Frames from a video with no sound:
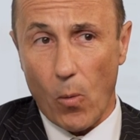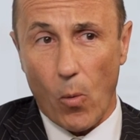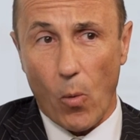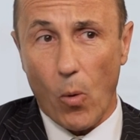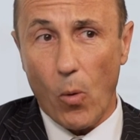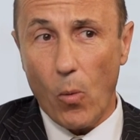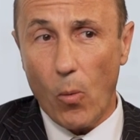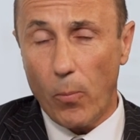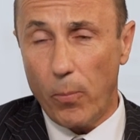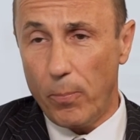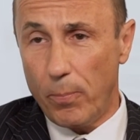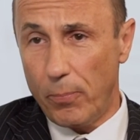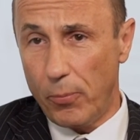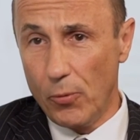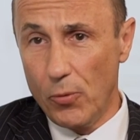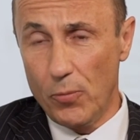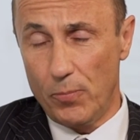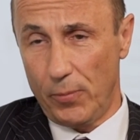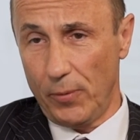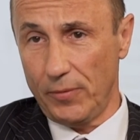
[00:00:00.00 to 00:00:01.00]
on
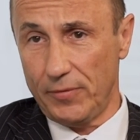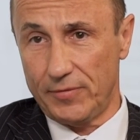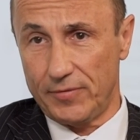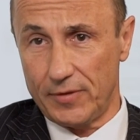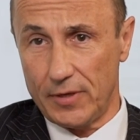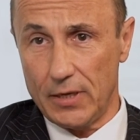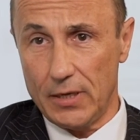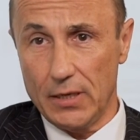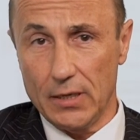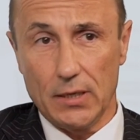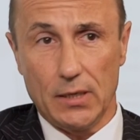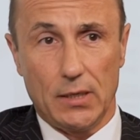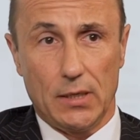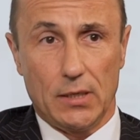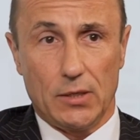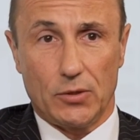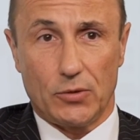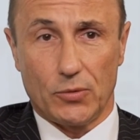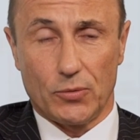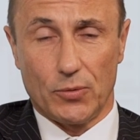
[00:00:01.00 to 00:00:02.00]
peut penser
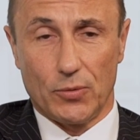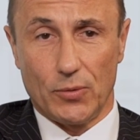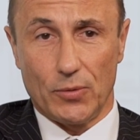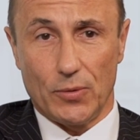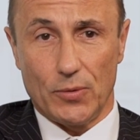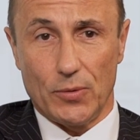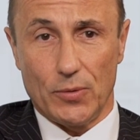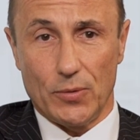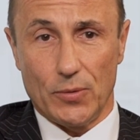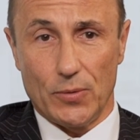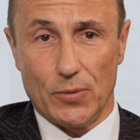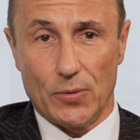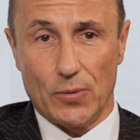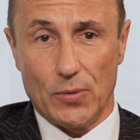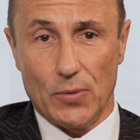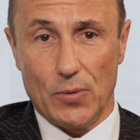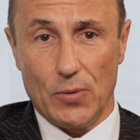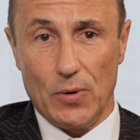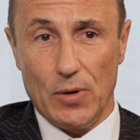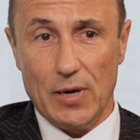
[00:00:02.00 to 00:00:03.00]

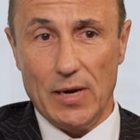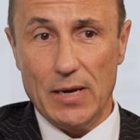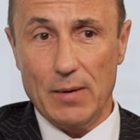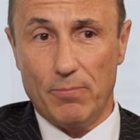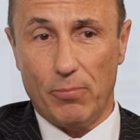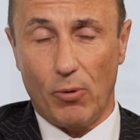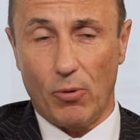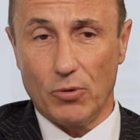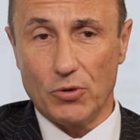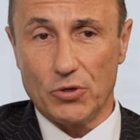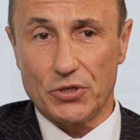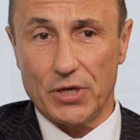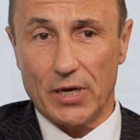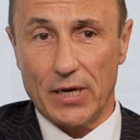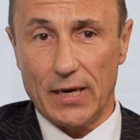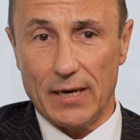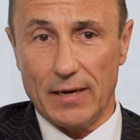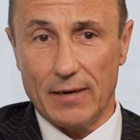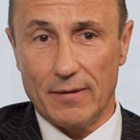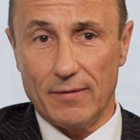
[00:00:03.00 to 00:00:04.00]
que les
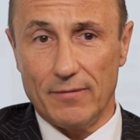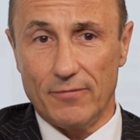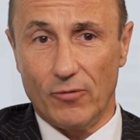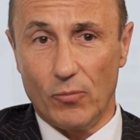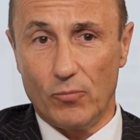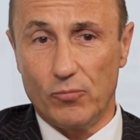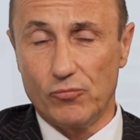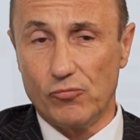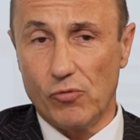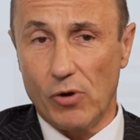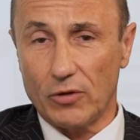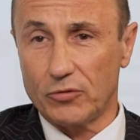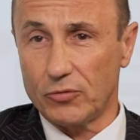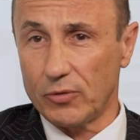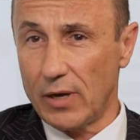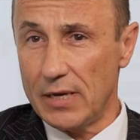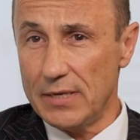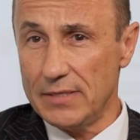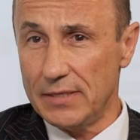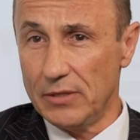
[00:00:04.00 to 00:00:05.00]
projets vont pouvoir se
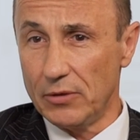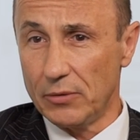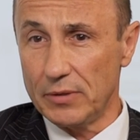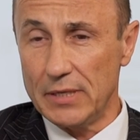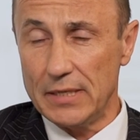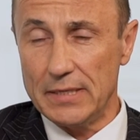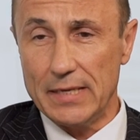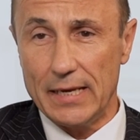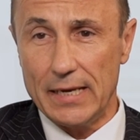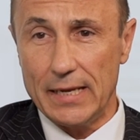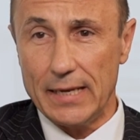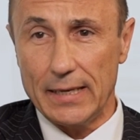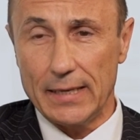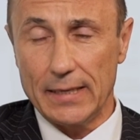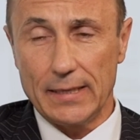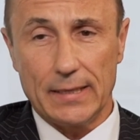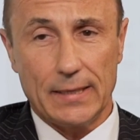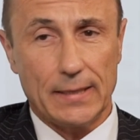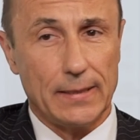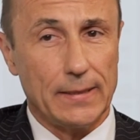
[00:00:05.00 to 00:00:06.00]
réaliser dans des délais
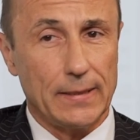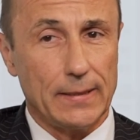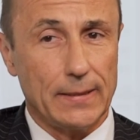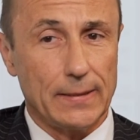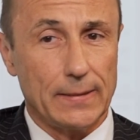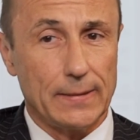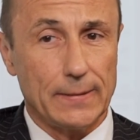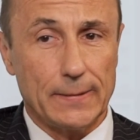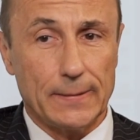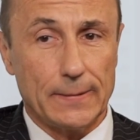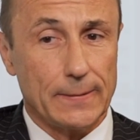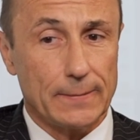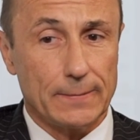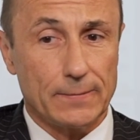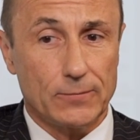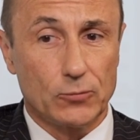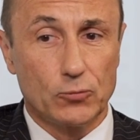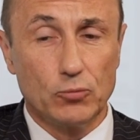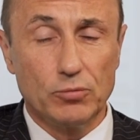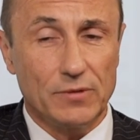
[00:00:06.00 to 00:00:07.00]

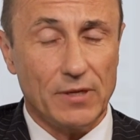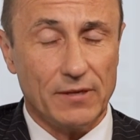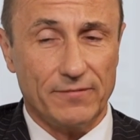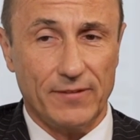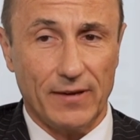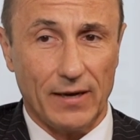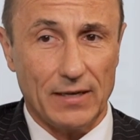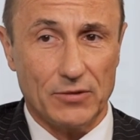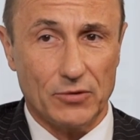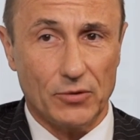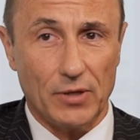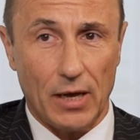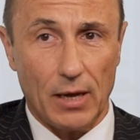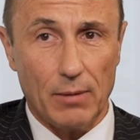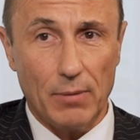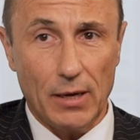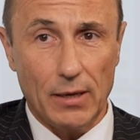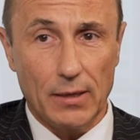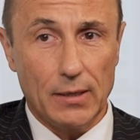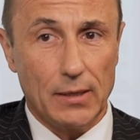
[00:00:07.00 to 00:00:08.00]
tout à fait
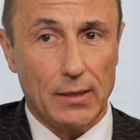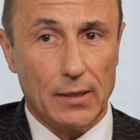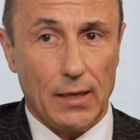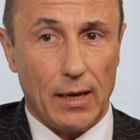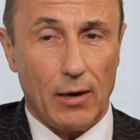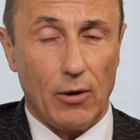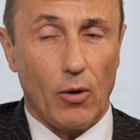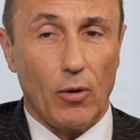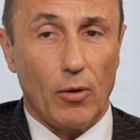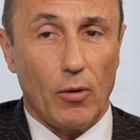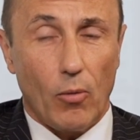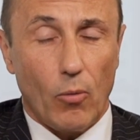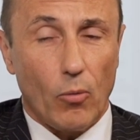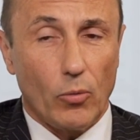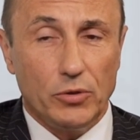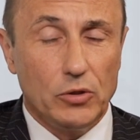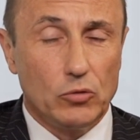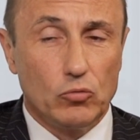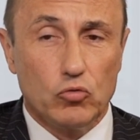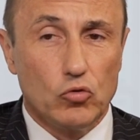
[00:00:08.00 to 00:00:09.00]
raisonnables, alors,
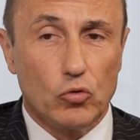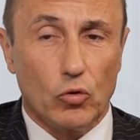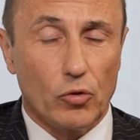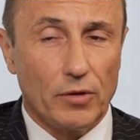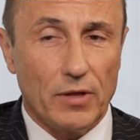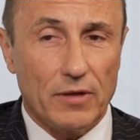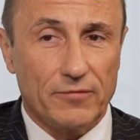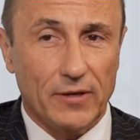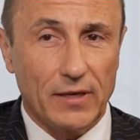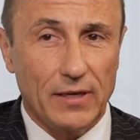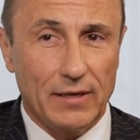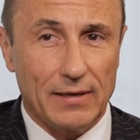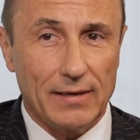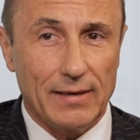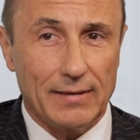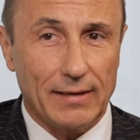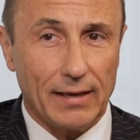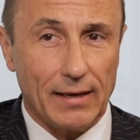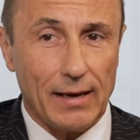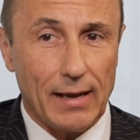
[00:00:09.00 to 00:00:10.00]
on dit toujours qu'en Afrique,
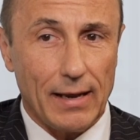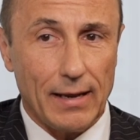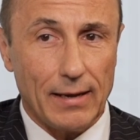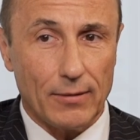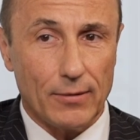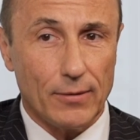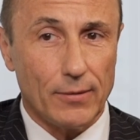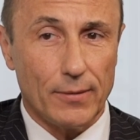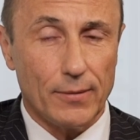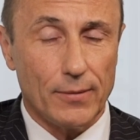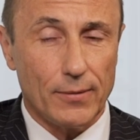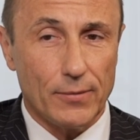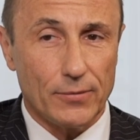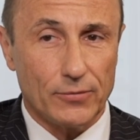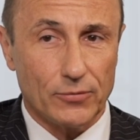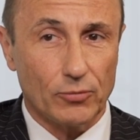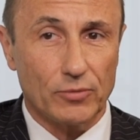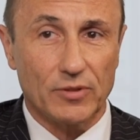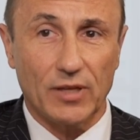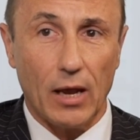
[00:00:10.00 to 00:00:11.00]
les délais euh,
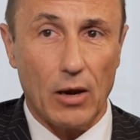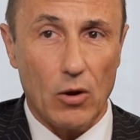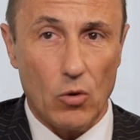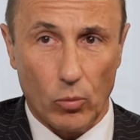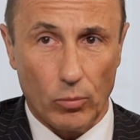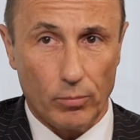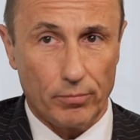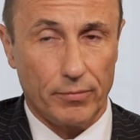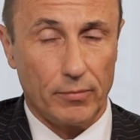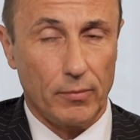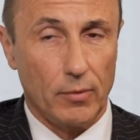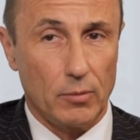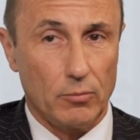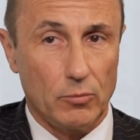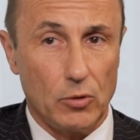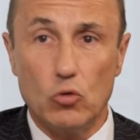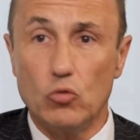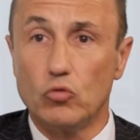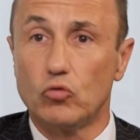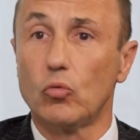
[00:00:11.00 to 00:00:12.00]
sont très longs,
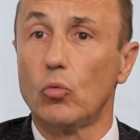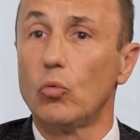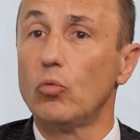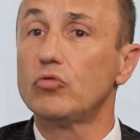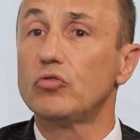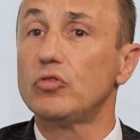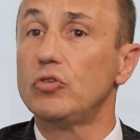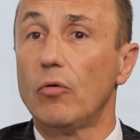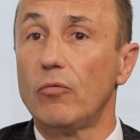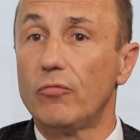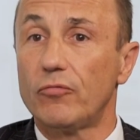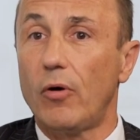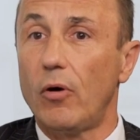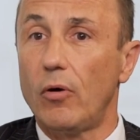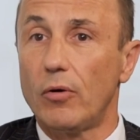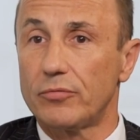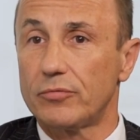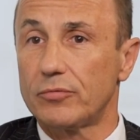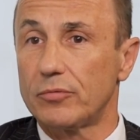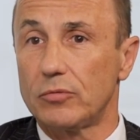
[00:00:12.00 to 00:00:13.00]
mais ils le sont aussi en
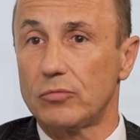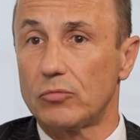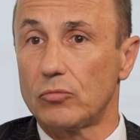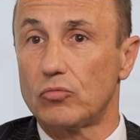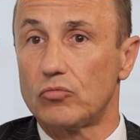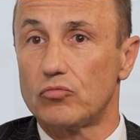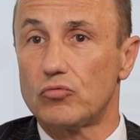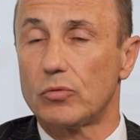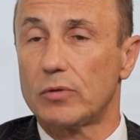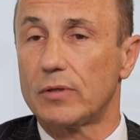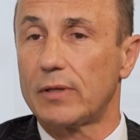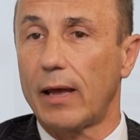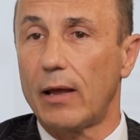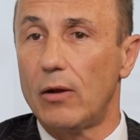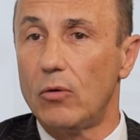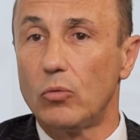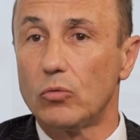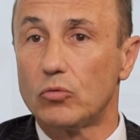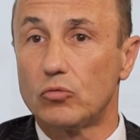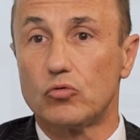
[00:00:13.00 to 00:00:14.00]
France. Ils sont toujours très
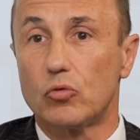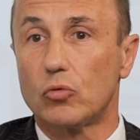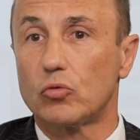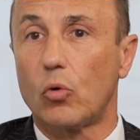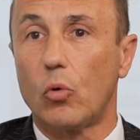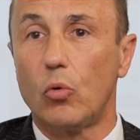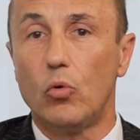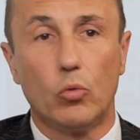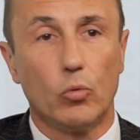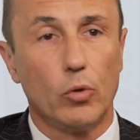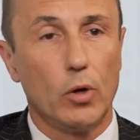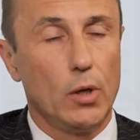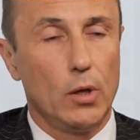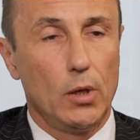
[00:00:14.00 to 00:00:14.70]
longs, toujours trop longs.